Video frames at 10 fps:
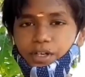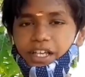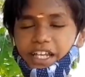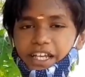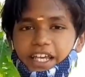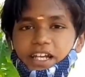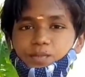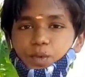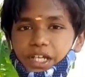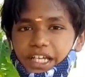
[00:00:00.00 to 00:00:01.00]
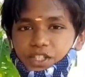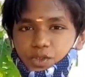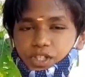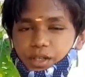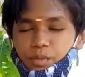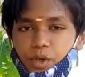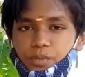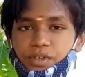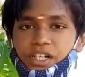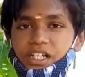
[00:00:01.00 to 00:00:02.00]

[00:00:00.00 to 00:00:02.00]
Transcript: இயற்கையான மூலிகை ஜூஸ் செய்ய போகிறோம்